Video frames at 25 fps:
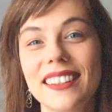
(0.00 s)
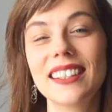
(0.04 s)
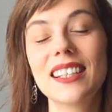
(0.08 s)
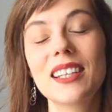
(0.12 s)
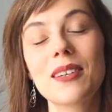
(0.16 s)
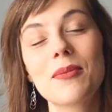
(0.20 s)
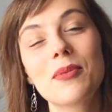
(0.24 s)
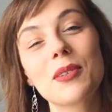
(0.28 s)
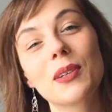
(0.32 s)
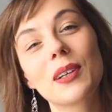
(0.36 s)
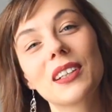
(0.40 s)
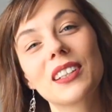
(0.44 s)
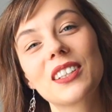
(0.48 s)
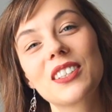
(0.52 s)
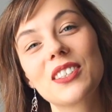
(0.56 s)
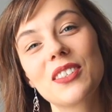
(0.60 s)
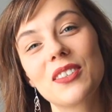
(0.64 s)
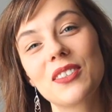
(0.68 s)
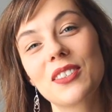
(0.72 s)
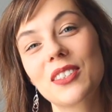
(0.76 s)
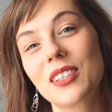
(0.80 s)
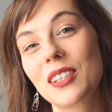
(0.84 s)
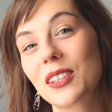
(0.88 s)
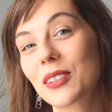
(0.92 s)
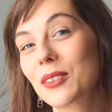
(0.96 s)
Ja na przykład
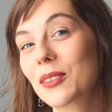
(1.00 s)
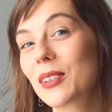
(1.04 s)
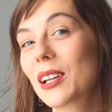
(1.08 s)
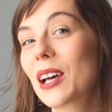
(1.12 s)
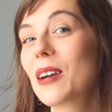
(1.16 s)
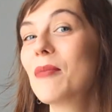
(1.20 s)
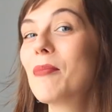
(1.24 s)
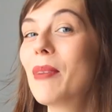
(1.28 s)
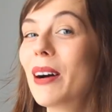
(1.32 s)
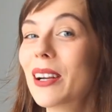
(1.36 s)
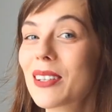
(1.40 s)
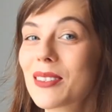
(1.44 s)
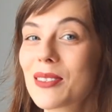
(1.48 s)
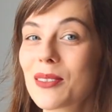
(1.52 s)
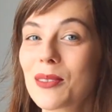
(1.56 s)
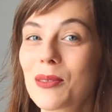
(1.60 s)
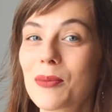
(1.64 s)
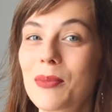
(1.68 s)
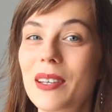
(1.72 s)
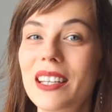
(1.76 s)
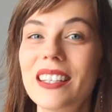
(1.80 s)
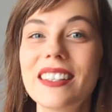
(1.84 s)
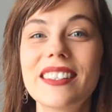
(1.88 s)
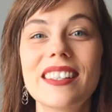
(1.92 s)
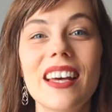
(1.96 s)
książki, które bardzo lubię,